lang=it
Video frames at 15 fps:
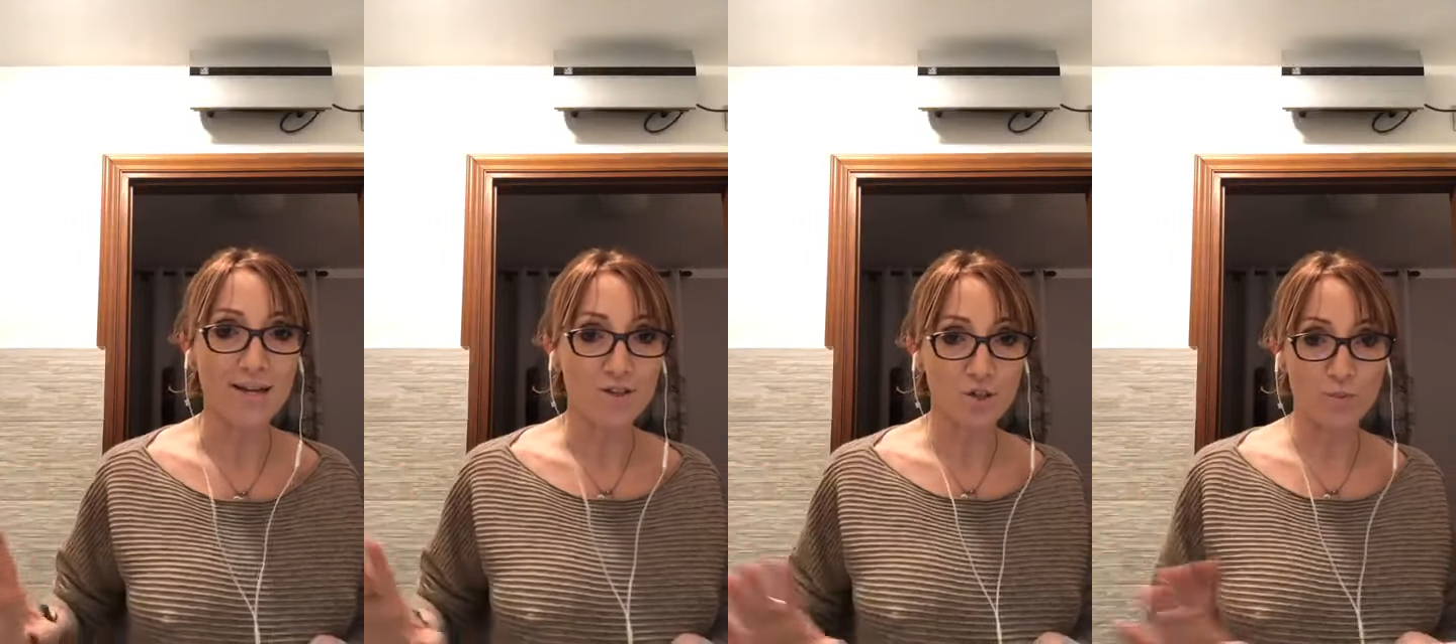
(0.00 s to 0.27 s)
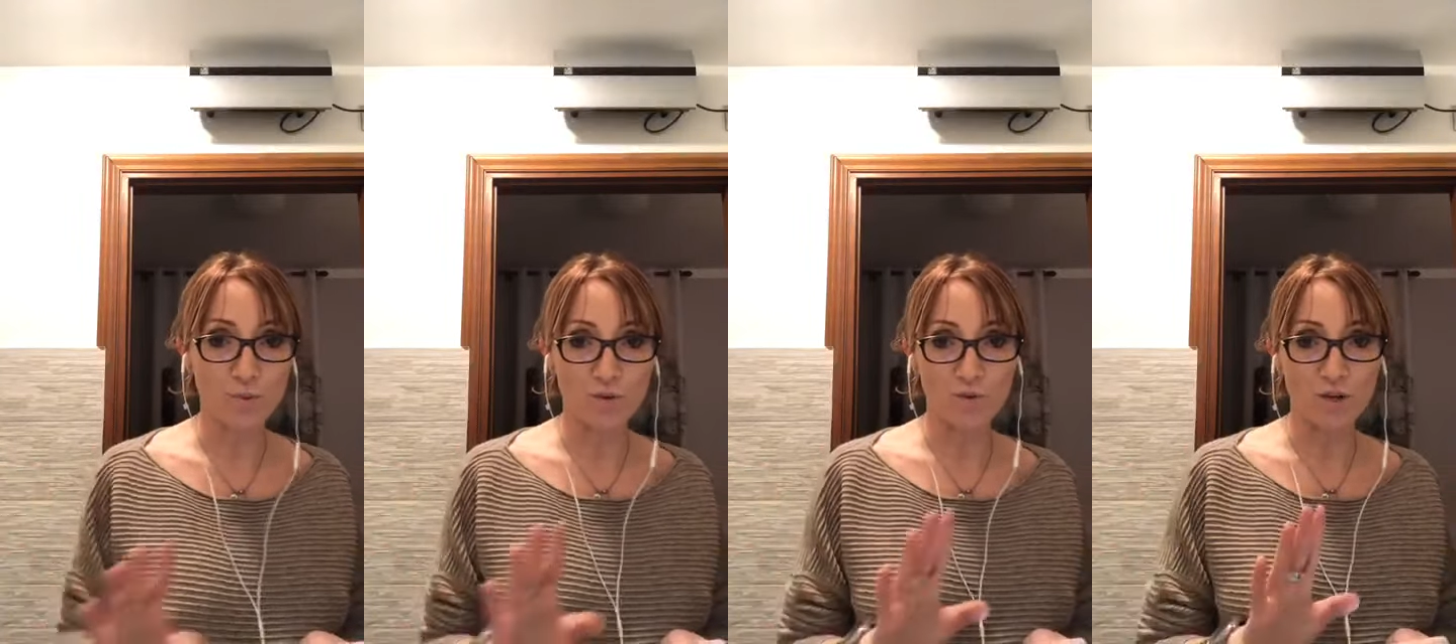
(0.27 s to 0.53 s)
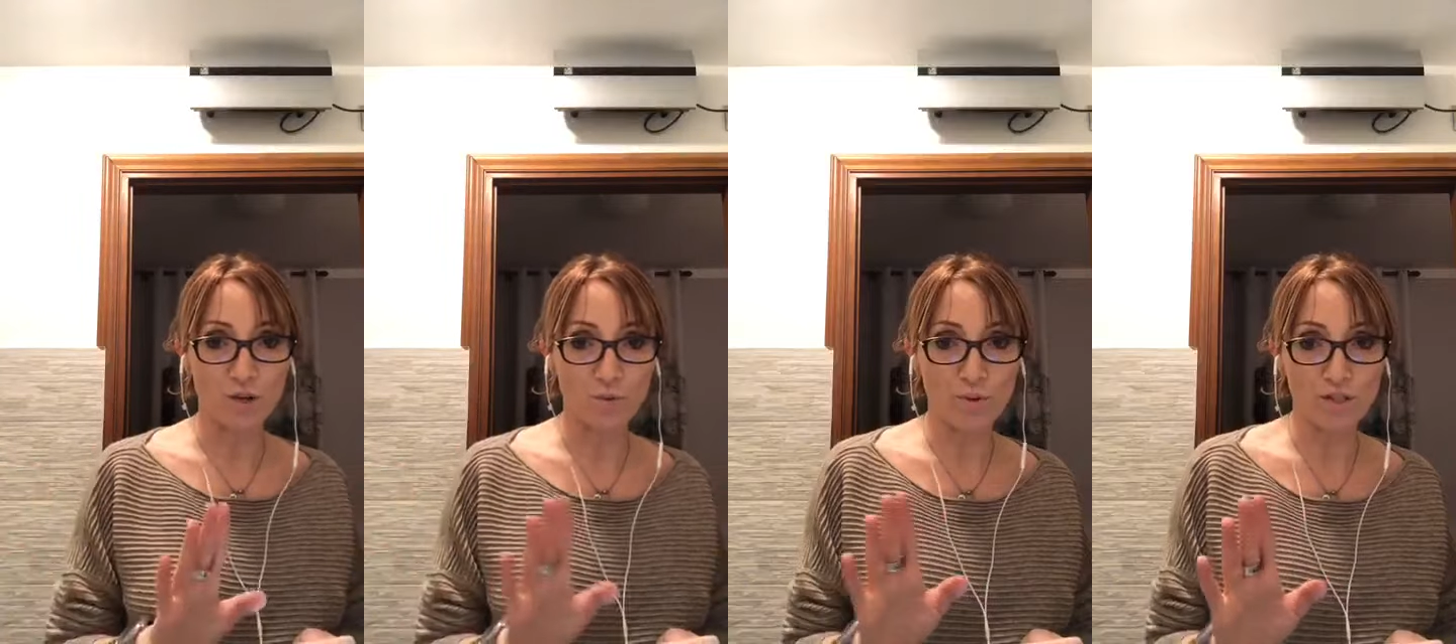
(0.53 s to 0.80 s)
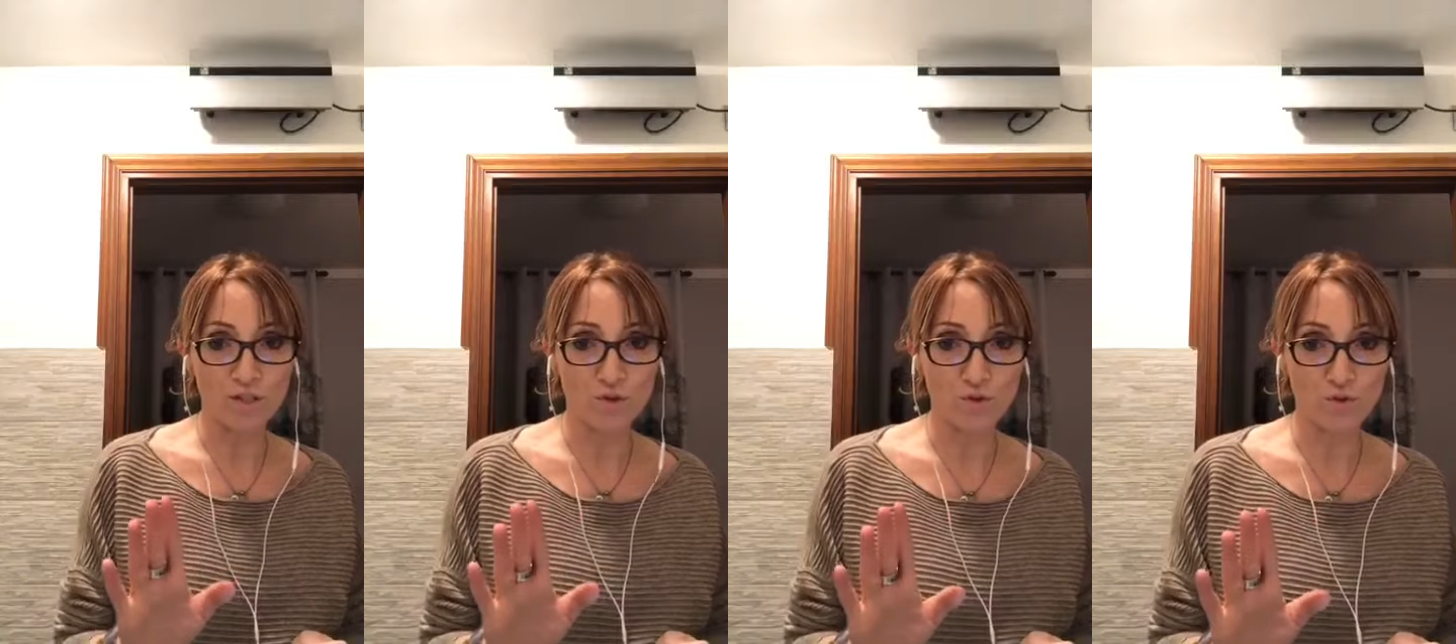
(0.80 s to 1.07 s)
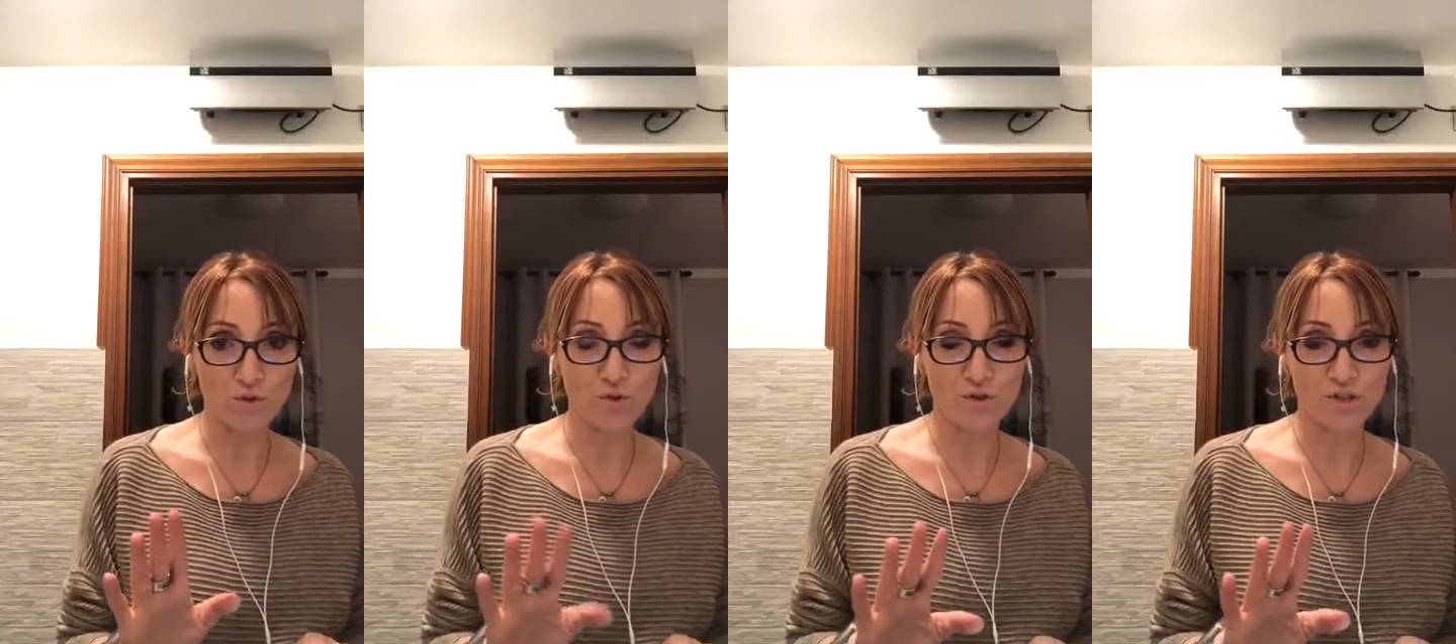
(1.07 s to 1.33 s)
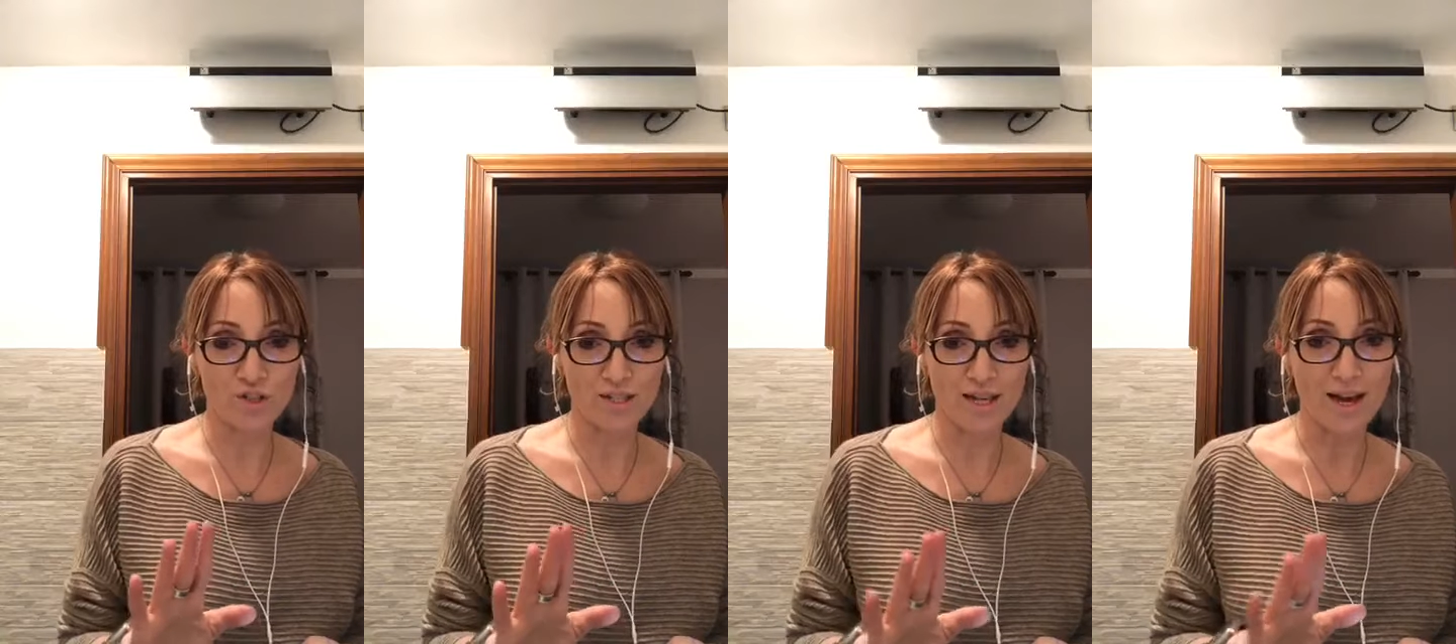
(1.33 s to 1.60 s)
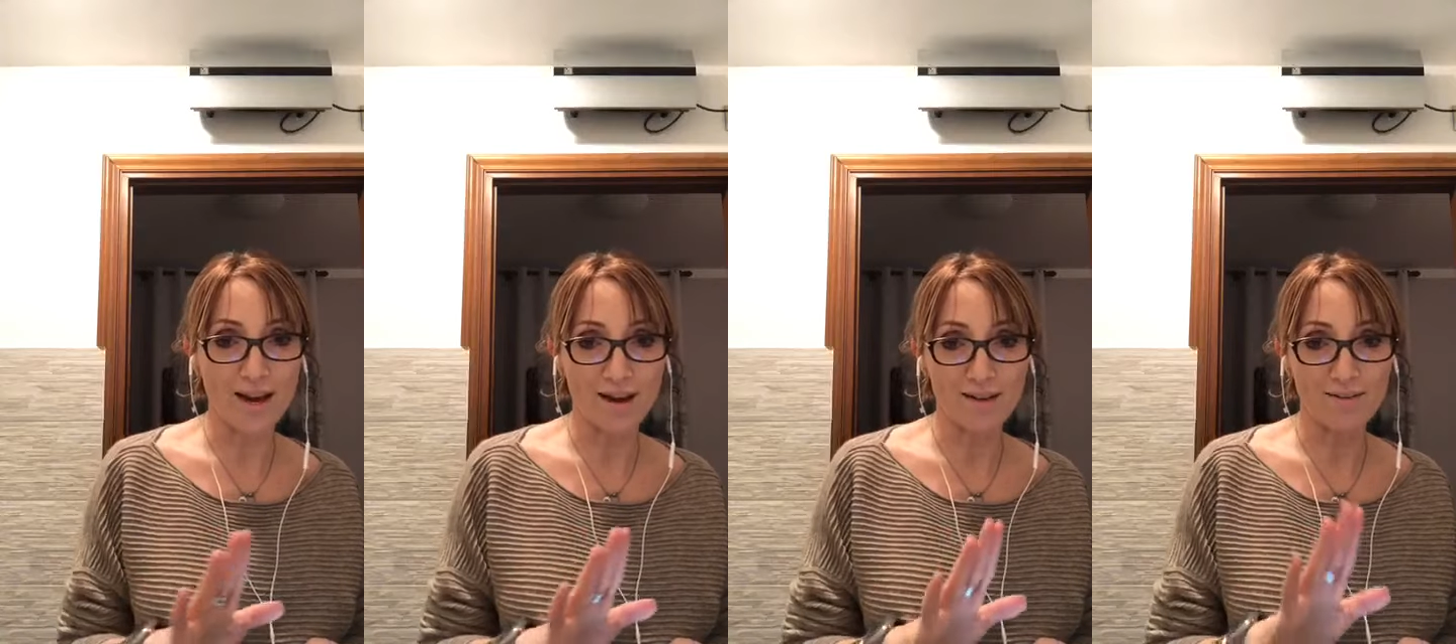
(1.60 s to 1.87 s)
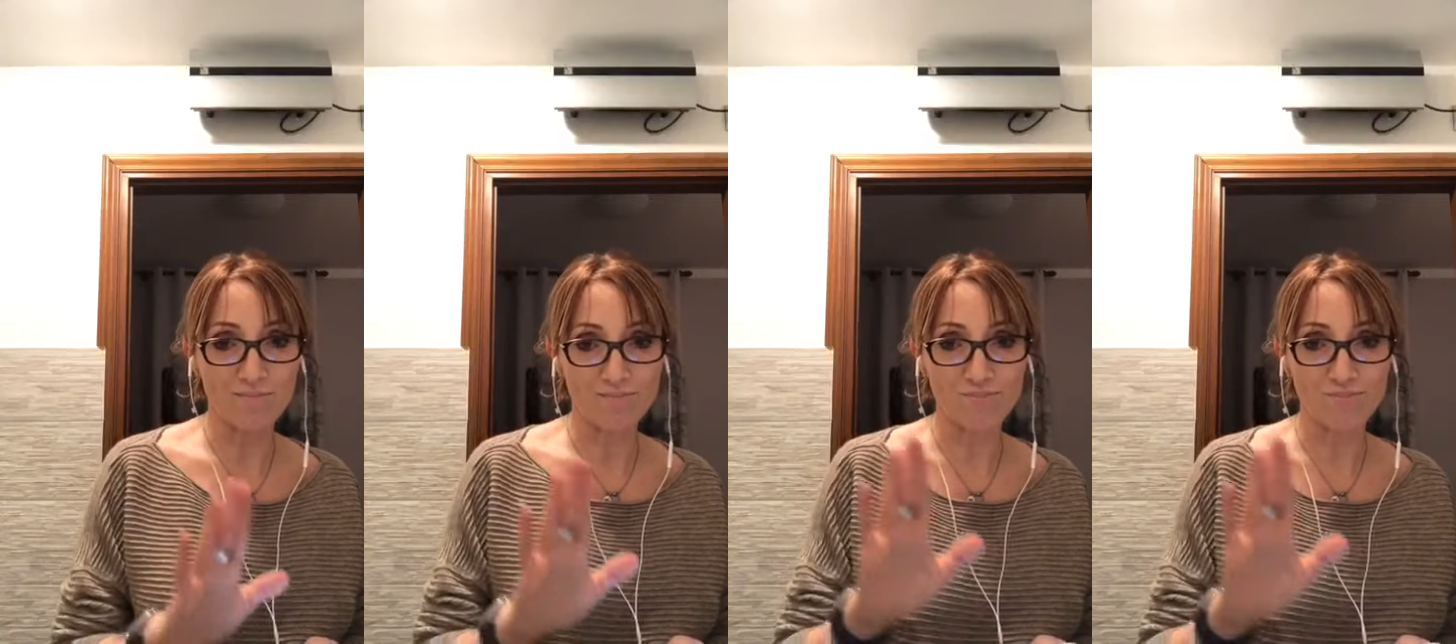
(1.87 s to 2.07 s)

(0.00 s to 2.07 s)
Spero che questo sia